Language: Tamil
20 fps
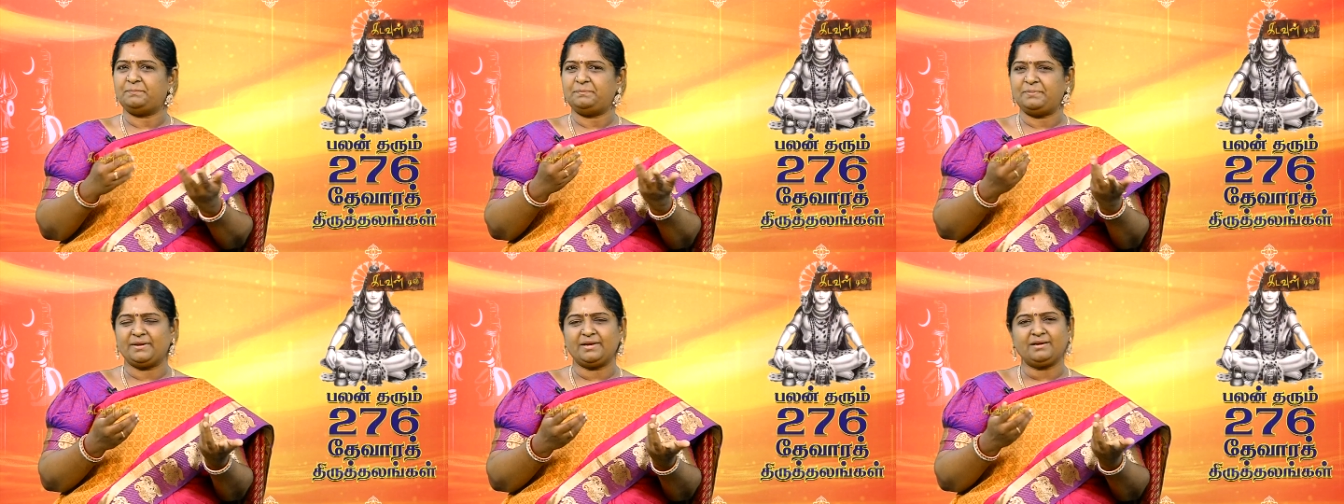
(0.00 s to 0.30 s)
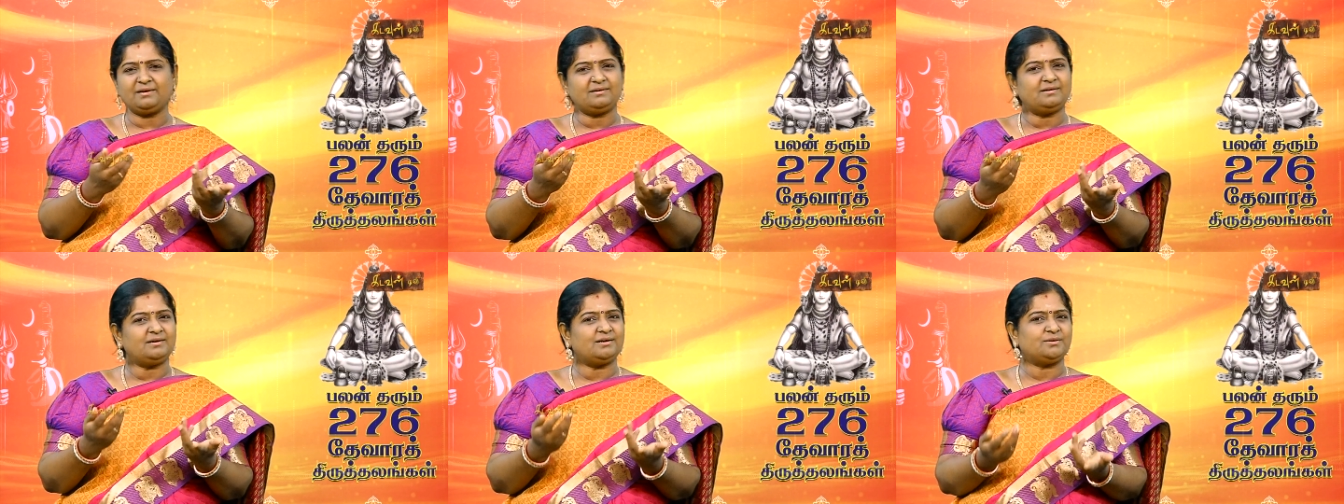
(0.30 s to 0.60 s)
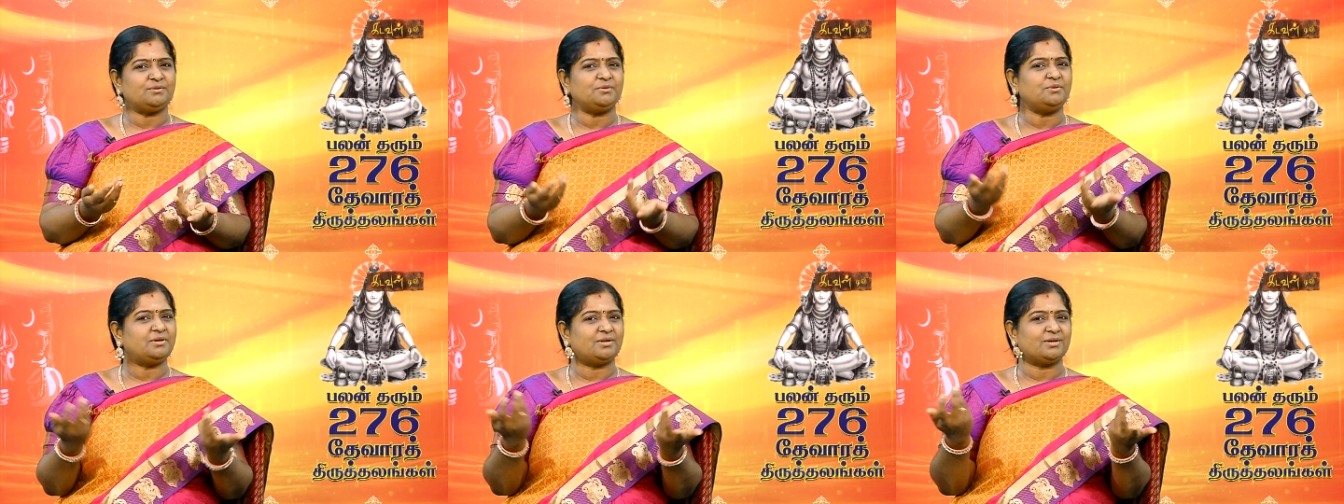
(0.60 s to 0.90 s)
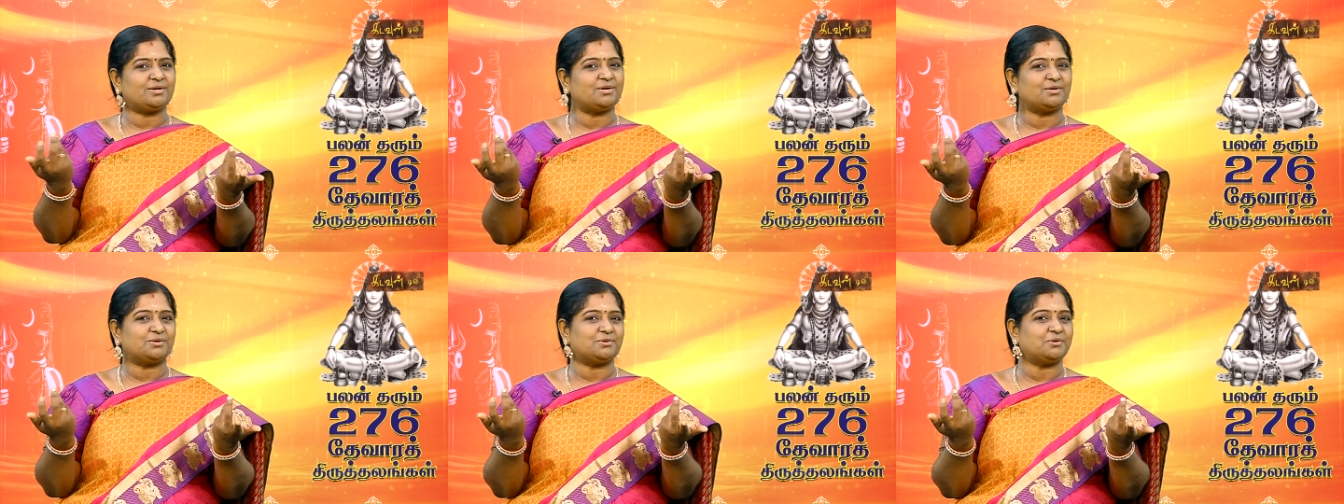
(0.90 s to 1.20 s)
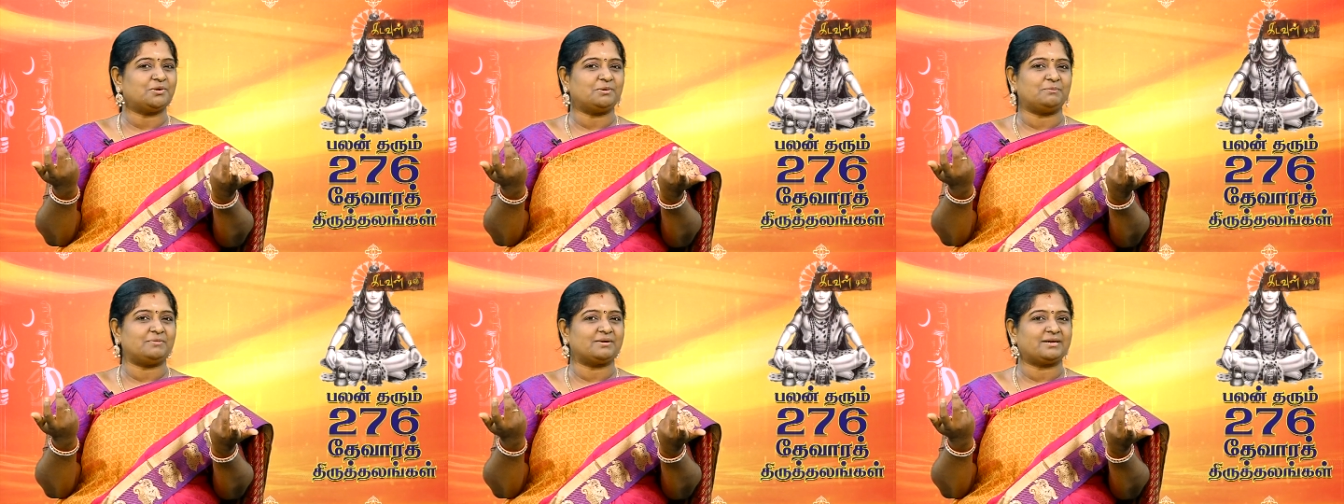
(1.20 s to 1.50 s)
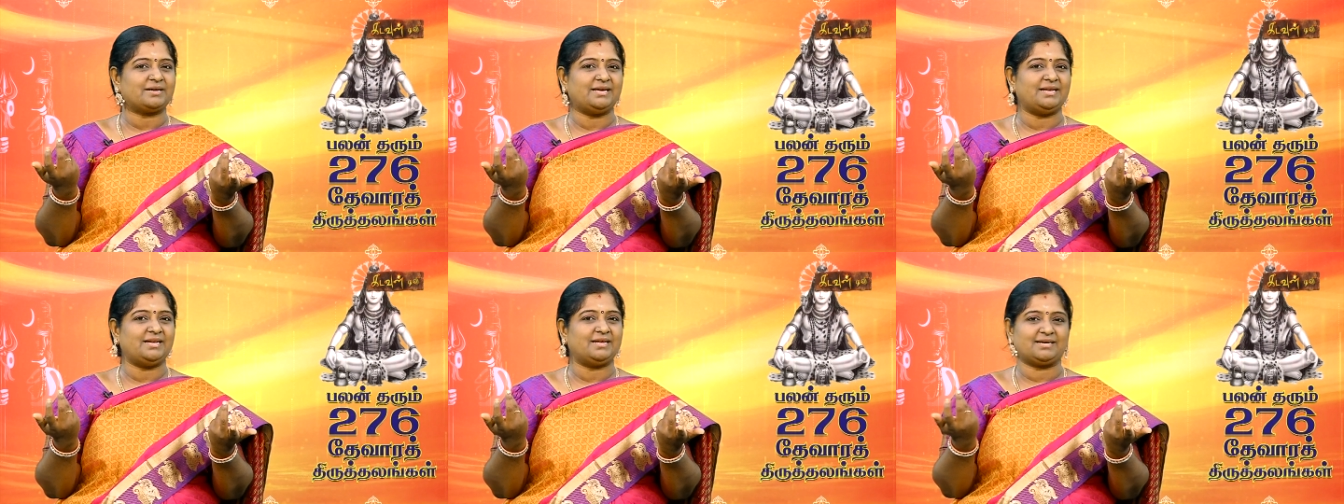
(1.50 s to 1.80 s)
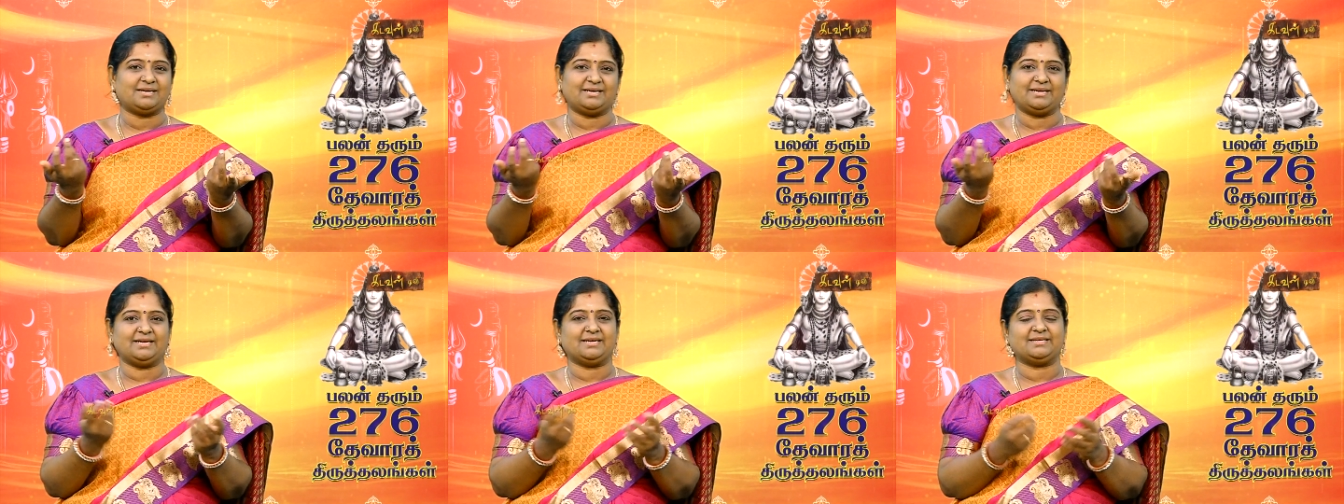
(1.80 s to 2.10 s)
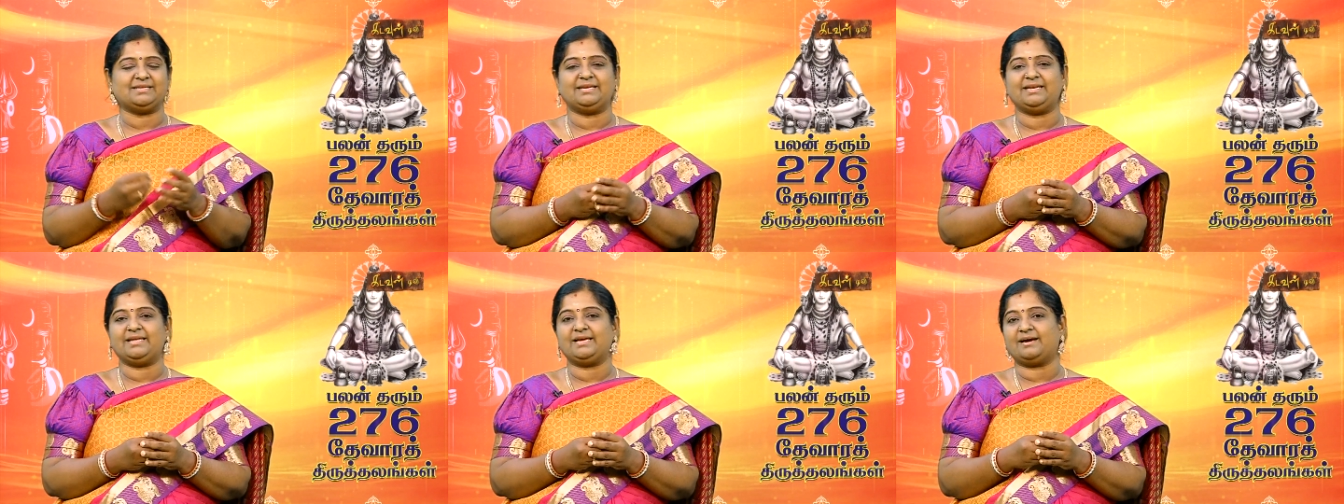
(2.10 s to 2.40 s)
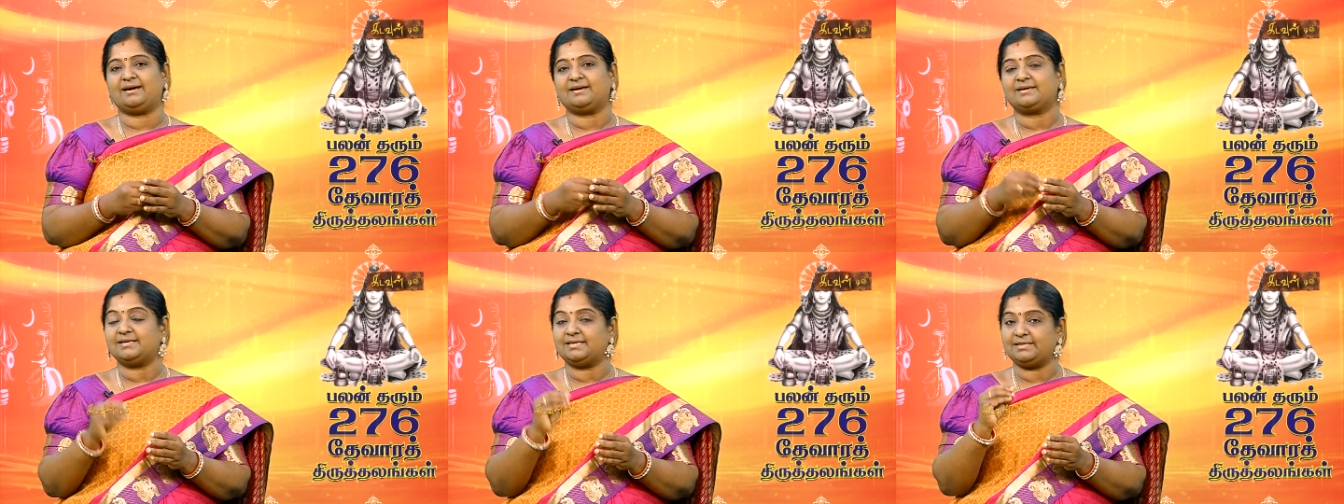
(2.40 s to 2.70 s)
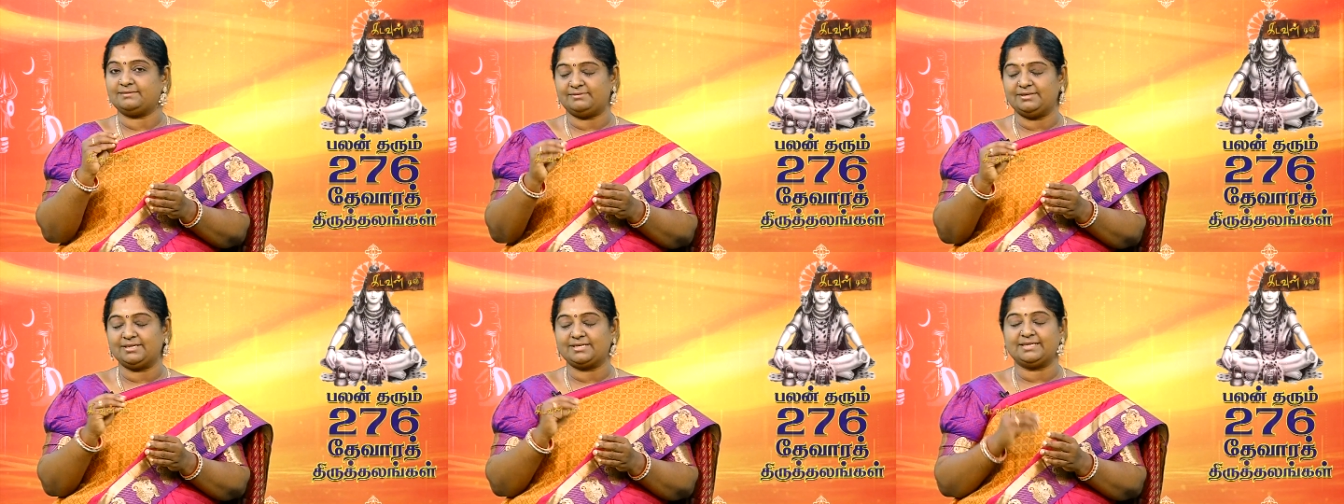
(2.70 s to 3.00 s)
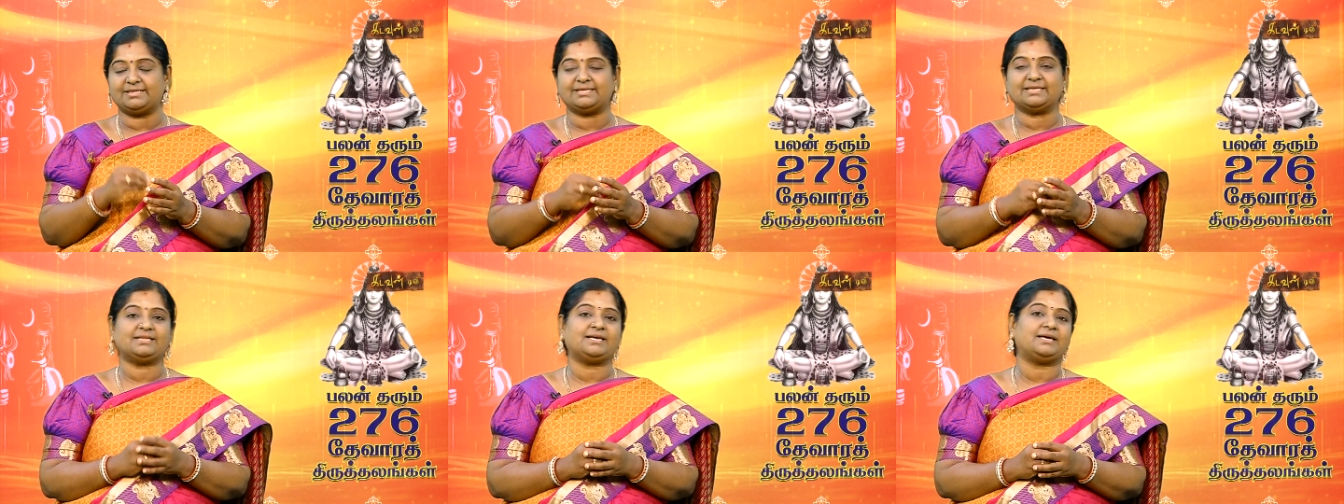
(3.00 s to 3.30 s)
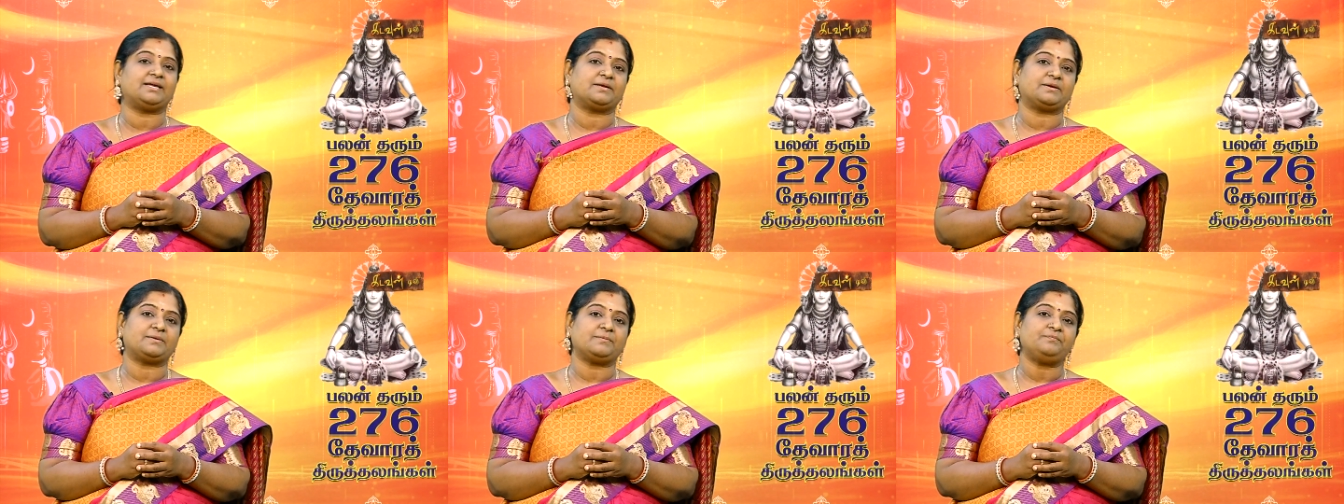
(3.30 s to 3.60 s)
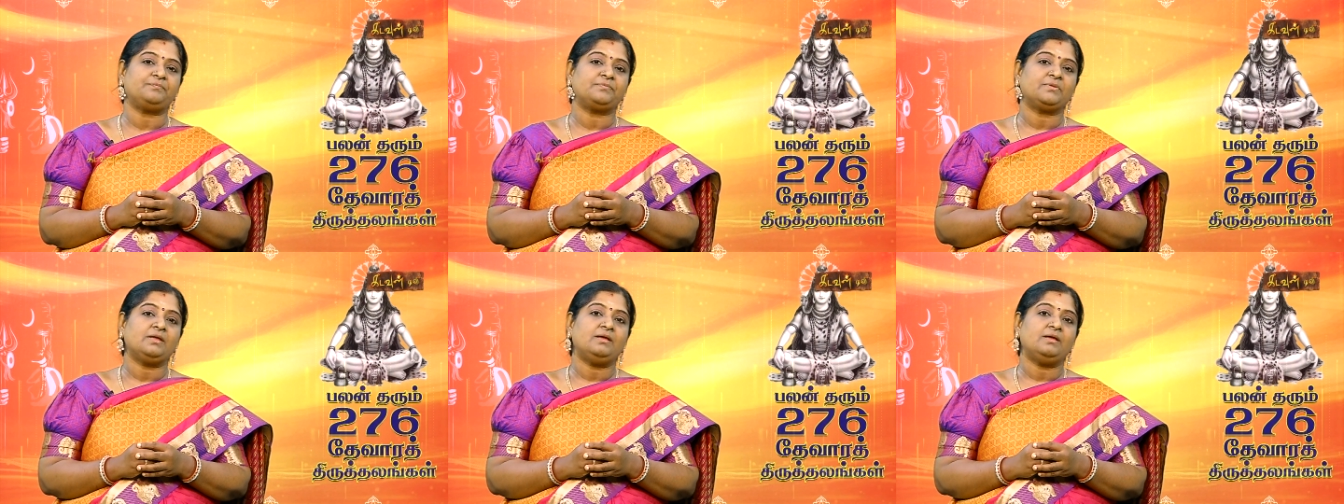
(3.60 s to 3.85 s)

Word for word: பிறக்கிறதும் இறக்கிறதும் நம்ம கையில் கிடையாது இல்லையா கடவுள்கிட்ட தான் இருக்குது